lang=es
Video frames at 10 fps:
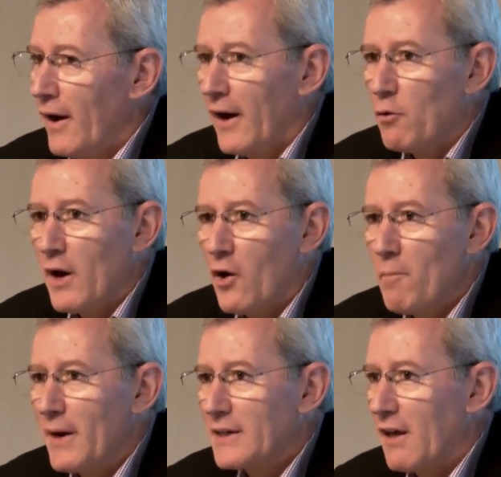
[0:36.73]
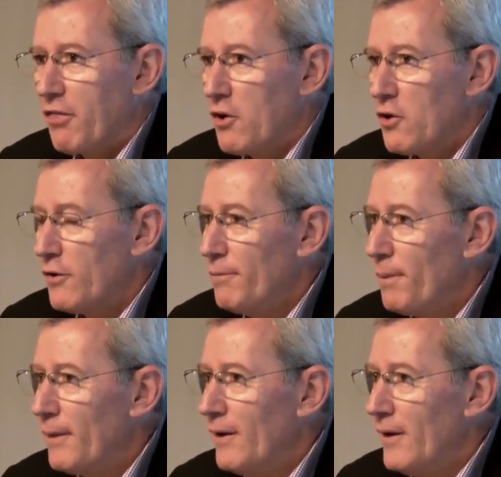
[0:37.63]
en una conversación
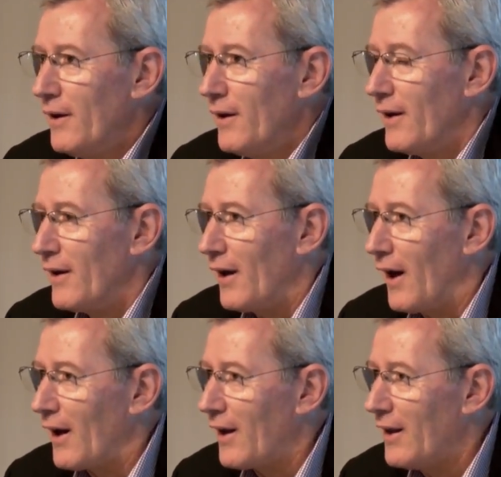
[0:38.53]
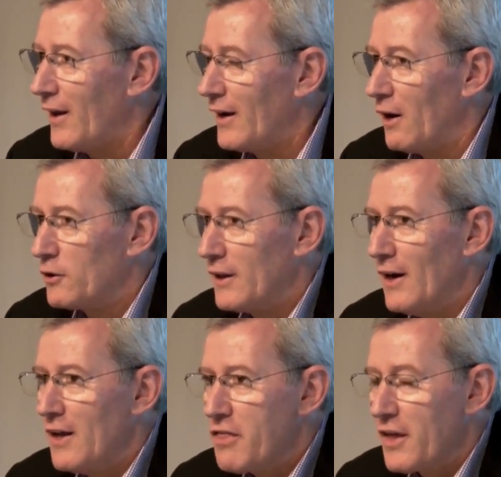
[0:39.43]
aquí en el
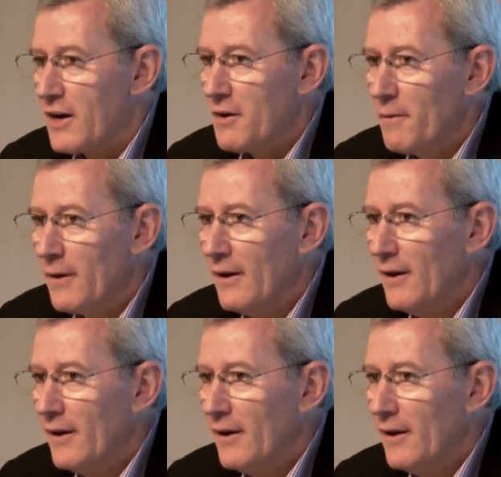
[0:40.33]
Hotel Izan,